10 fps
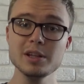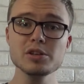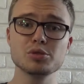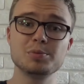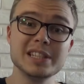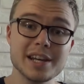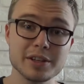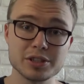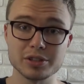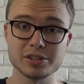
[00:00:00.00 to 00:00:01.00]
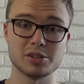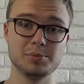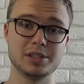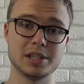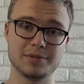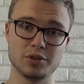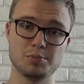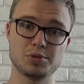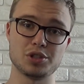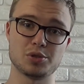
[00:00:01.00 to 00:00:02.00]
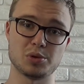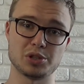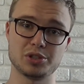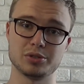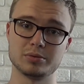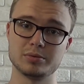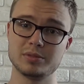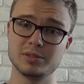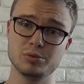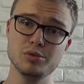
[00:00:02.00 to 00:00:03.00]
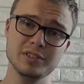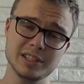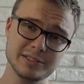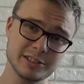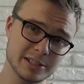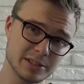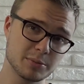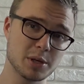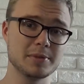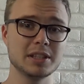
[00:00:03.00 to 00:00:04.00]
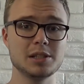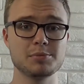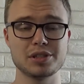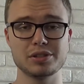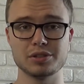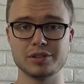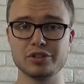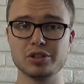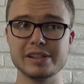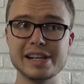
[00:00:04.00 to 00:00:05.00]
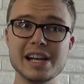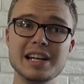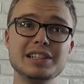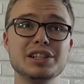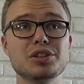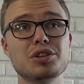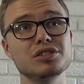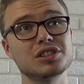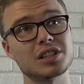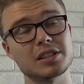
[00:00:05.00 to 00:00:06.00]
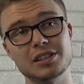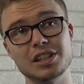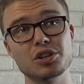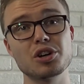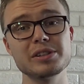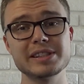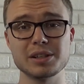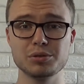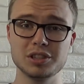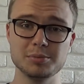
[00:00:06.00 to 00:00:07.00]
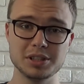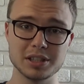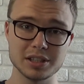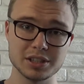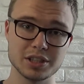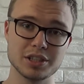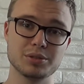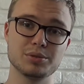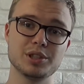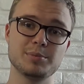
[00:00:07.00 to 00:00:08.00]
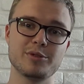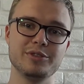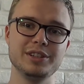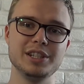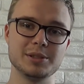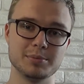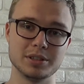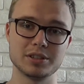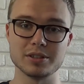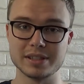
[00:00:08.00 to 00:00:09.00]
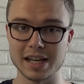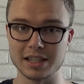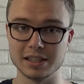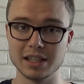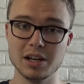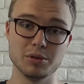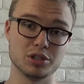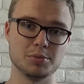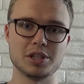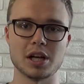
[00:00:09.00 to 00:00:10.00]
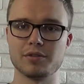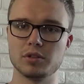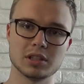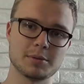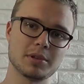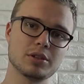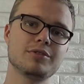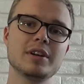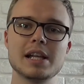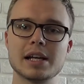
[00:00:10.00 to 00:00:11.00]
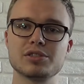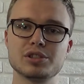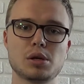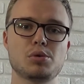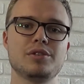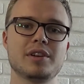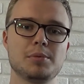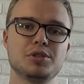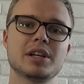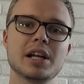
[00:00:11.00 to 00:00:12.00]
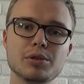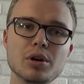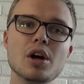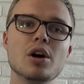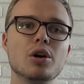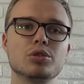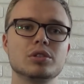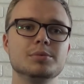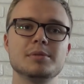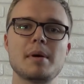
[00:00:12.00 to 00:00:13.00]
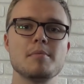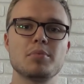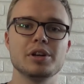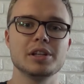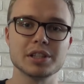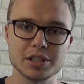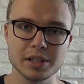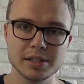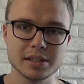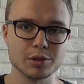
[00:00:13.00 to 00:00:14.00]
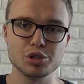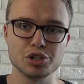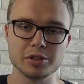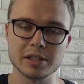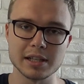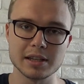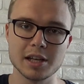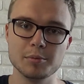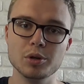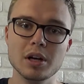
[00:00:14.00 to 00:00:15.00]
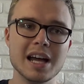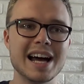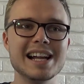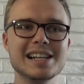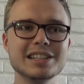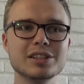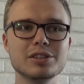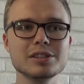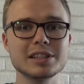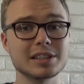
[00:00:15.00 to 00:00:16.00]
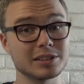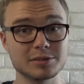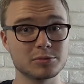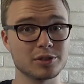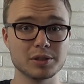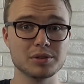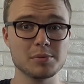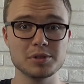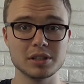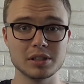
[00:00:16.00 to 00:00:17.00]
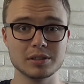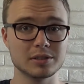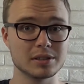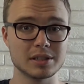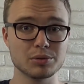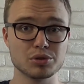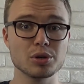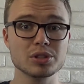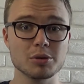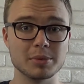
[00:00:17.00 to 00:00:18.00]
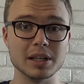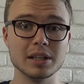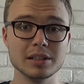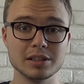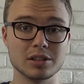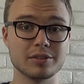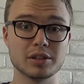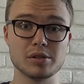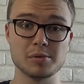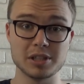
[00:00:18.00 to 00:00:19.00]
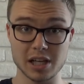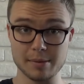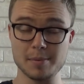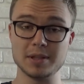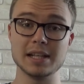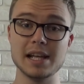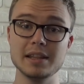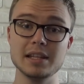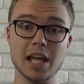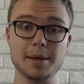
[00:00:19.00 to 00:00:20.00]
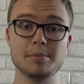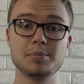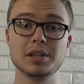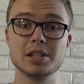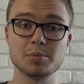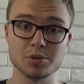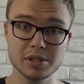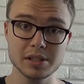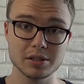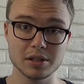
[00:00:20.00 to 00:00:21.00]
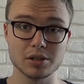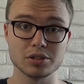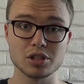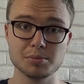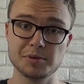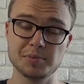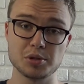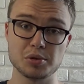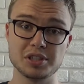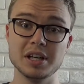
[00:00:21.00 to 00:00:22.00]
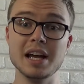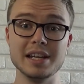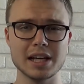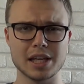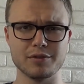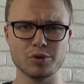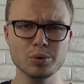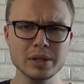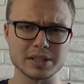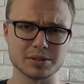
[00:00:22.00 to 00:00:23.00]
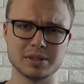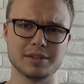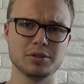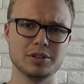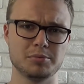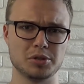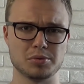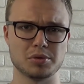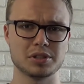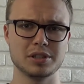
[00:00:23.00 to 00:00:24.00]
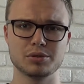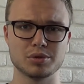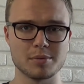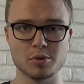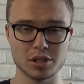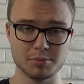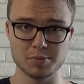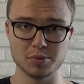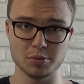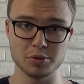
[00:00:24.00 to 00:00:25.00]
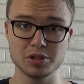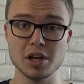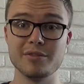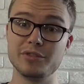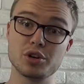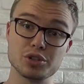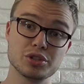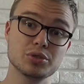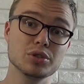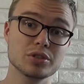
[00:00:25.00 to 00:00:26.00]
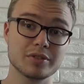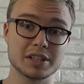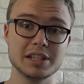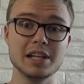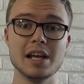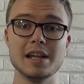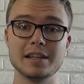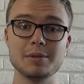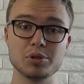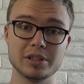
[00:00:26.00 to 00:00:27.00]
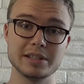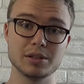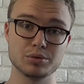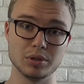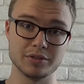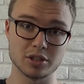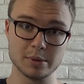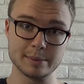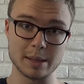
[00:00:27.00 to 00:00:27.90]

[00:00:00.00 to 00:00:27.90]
Wiele osób nie wie, co zrobić ze swoją przyszłością. Głównie jest to moim zdaniem przez to, że w szkole nie do, końca, nie do końca uczymy się tych rzeczy, których powinniśmy. To znaczy, uczymy się jak wygląda pantofelek, co działo się w jakimś kraju, o którym nie mamy pojęcia, że istniał tysiąc lat temu, ale nie do końca dowiadujemy się za dużo o sobie dowiadują się, jakie mamy talenty, jakie mamy predyspozycje do tego, co robić w przyszłości, jakie w ogóle są zawody w przyszłości, które moglibyśmy objąć, wykorzystując właśnie ten potencjał, który w sobie